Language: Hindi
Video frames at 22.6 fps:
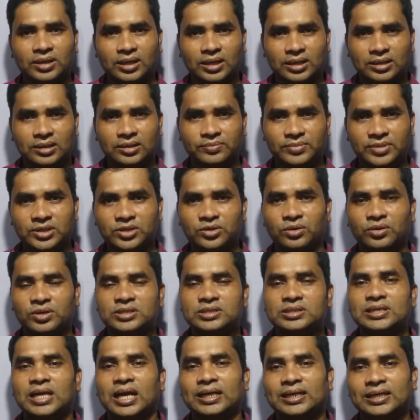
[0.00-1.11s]
वीडियो का
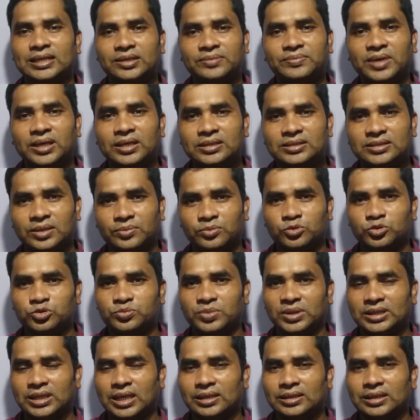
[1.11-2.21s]
स्टार्टिंग में ही सब कुछ
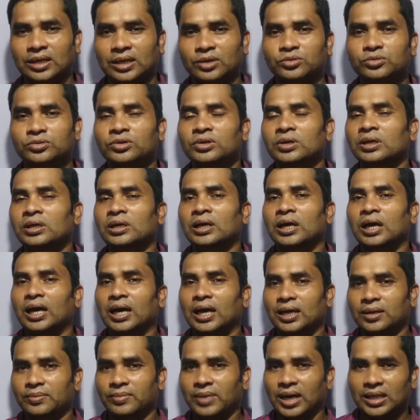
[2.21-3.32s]
बताता हूँ
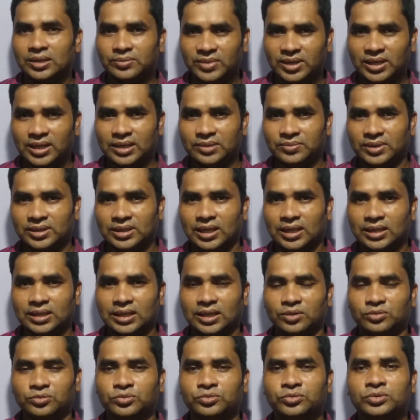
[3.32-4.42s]
और बाद में नहीं बताता
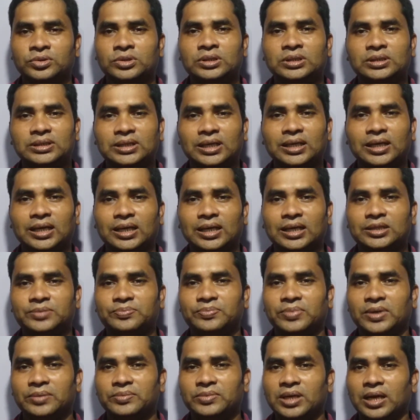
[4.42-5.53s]
हूँ ये गलत
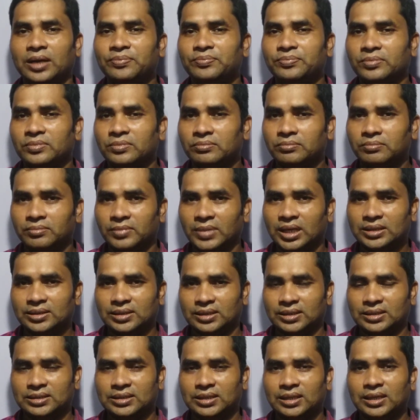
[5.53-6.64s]
प्रेमी आप मत
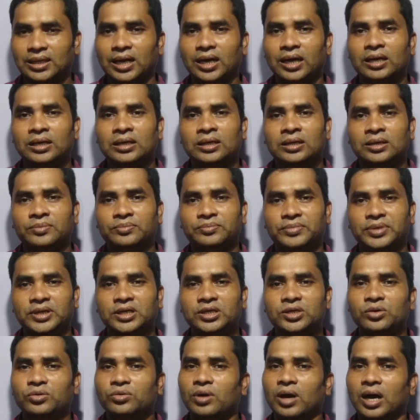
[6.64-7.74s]
रखिएगा
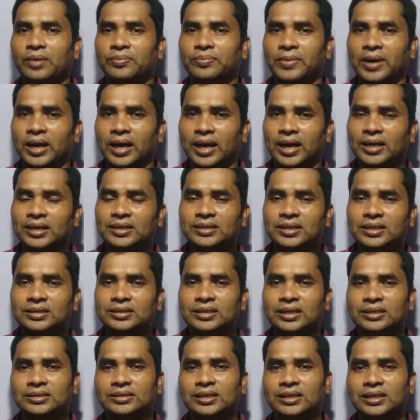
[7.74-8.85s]
वीडियो को आप एंड तक
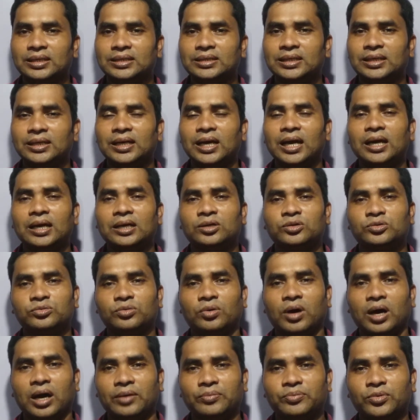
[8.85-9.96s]
देखते रहिएगा तो
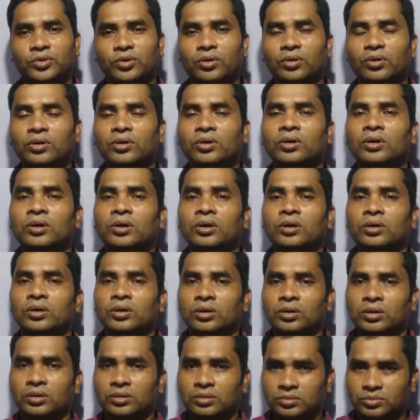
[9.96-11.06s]
आपको
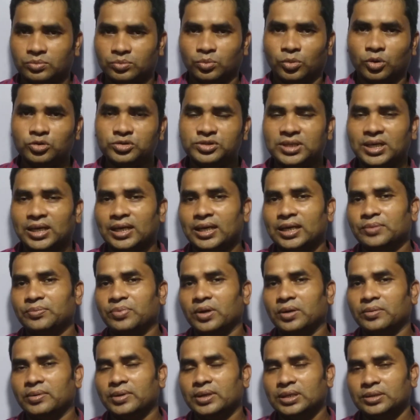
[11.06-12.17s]
बहुत सारे
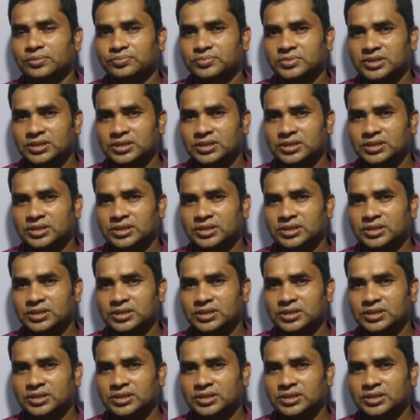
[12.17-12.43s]
इन्फॉर्मेटिव